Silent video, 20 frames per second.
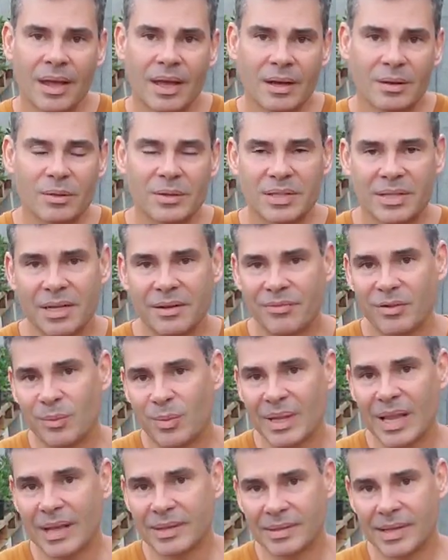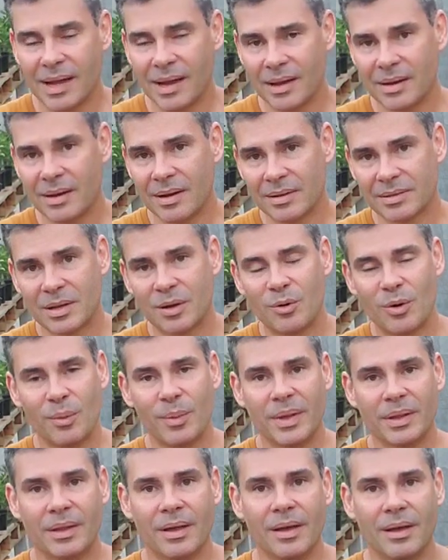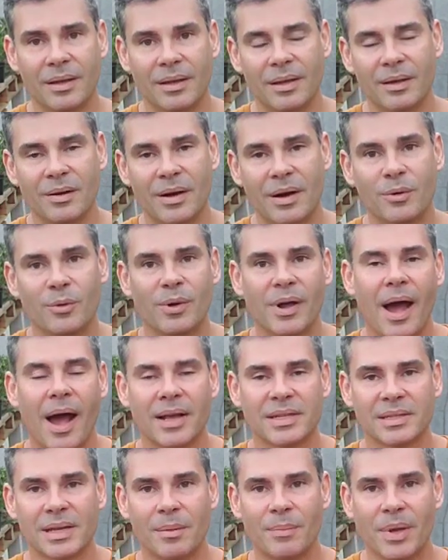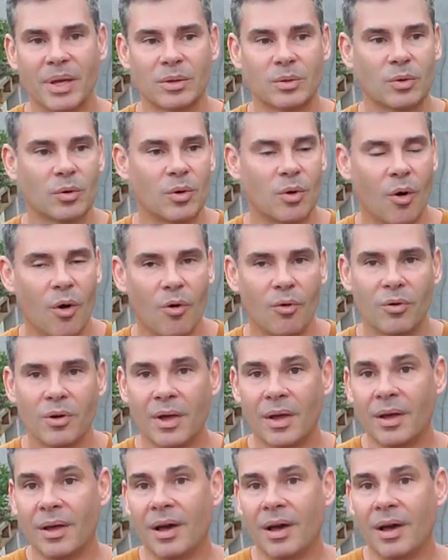Inclusive, uma das técnicas que eu comentei aqui, o enraizamento com